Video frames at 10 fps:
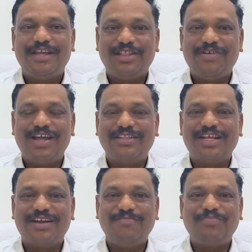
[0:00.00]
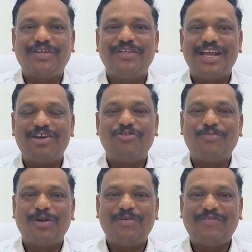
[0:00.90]
எதுவாக இருந்தாலும் டிஆர்ஓ
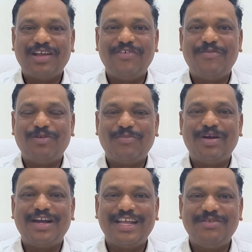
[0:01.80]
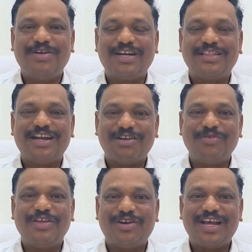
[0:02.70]
மூலமாக ஃபைவ் ஏ மூலமாக நீதிமன்றத்தின்
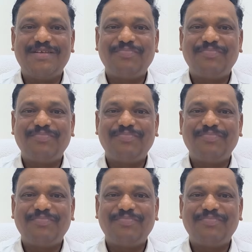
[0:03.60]
அனுமதியோட